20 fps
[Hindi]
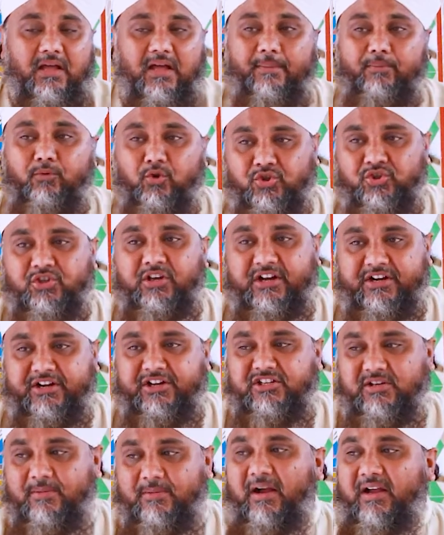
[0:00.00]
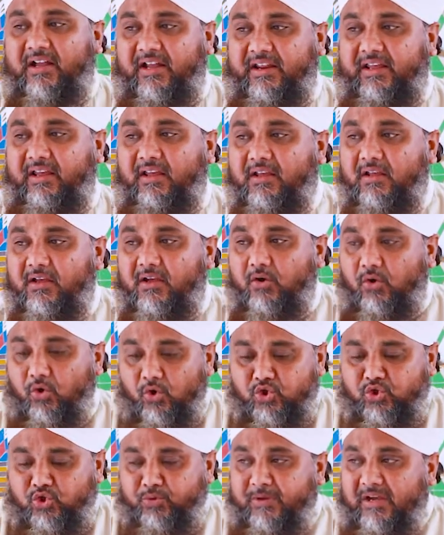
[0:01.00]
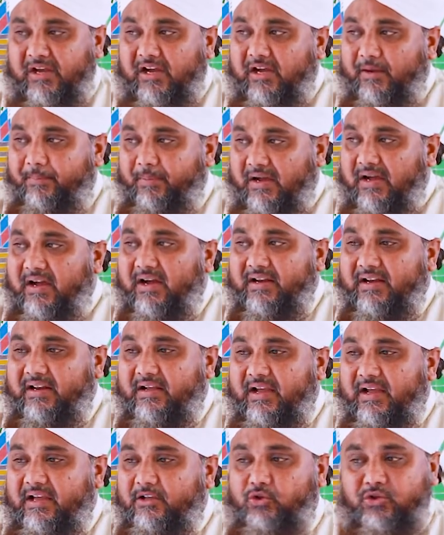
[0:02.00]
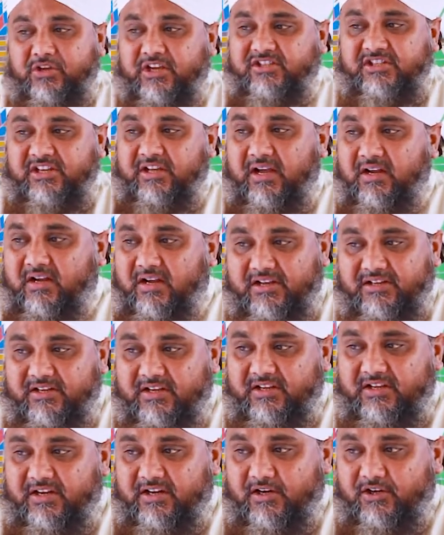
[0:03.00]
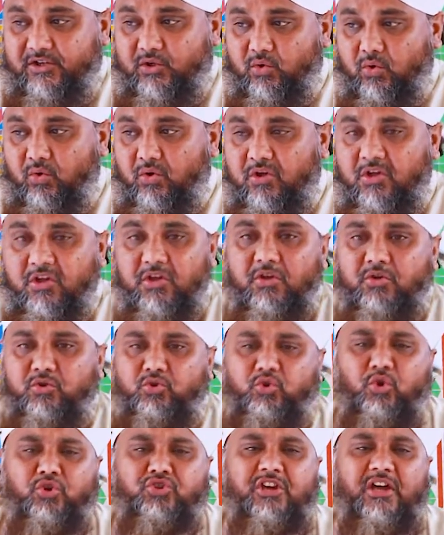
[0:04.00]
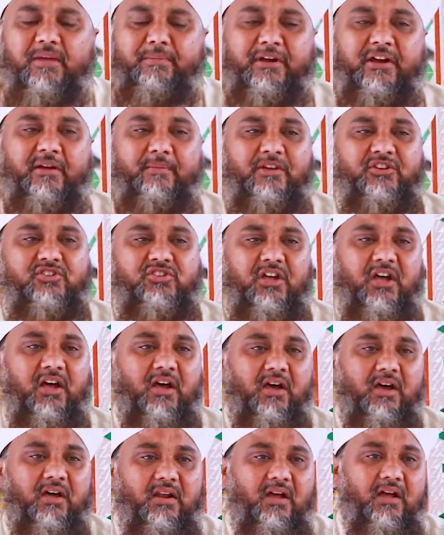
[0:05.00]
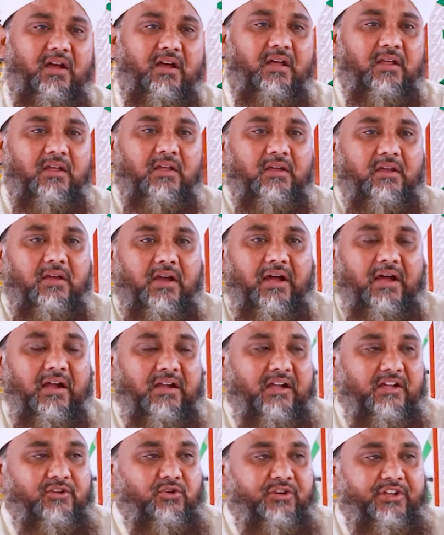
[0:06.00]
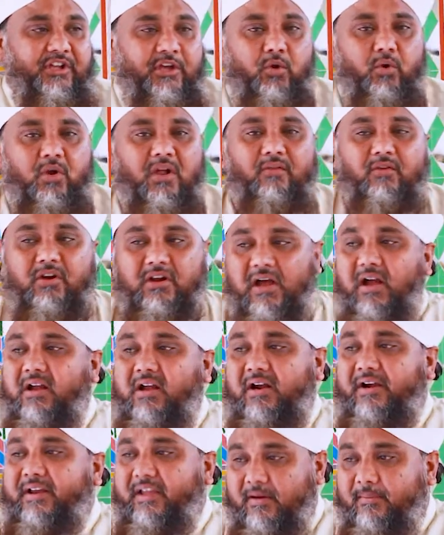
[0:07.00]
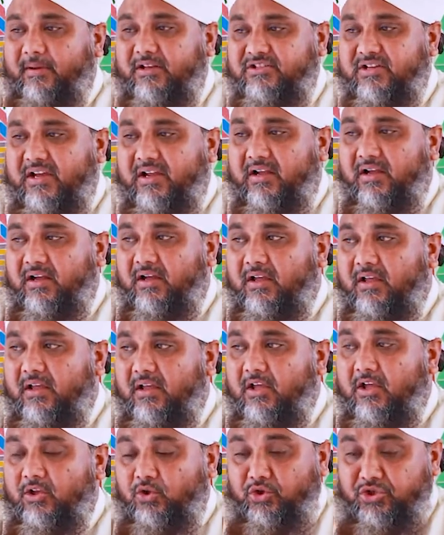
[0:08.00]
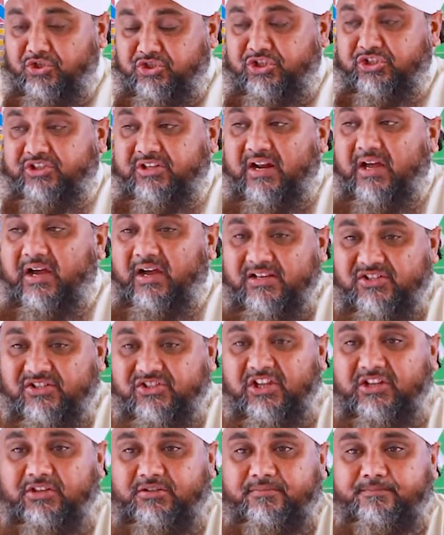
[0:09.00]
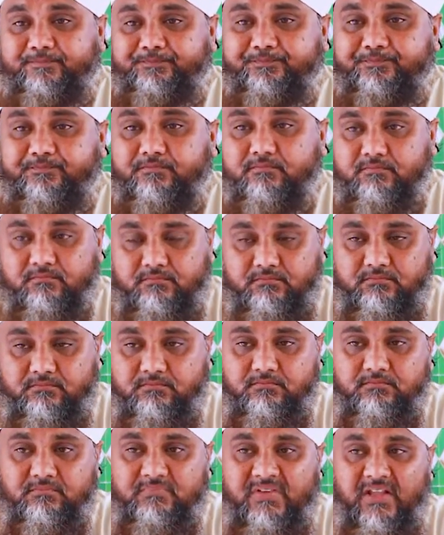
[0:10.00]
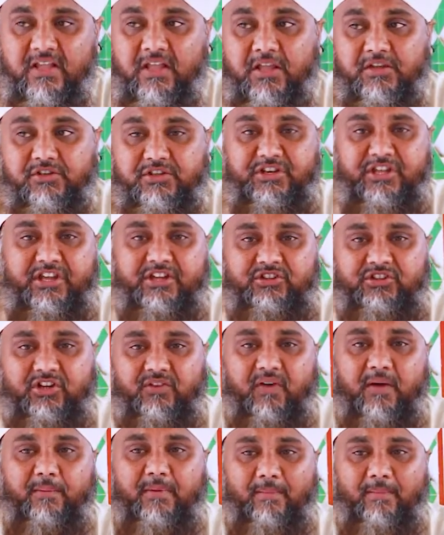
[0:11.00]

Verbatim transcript: आप खुश्क लकड़ी जमा करें उसमें आप आग लगाएं तो कैसे आग खा जाएगी लकड़ियों को दो चार मिनट में ये सारा आग का जो ढेर होगा वो राग का ढेर बन जाएगा तो इसी तरह हसद यानी एक तरफ हम